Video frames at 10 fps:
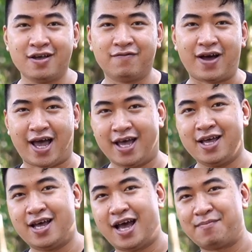và
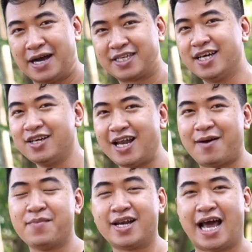à, bằng chứng đó
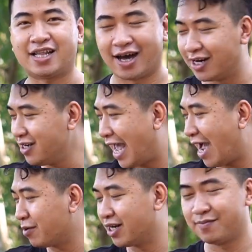là mình đã thử
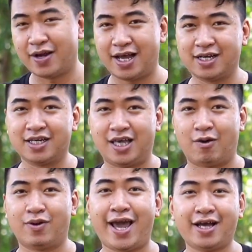hát mọi người mình là người
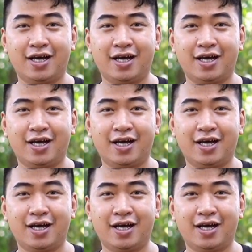giọng hát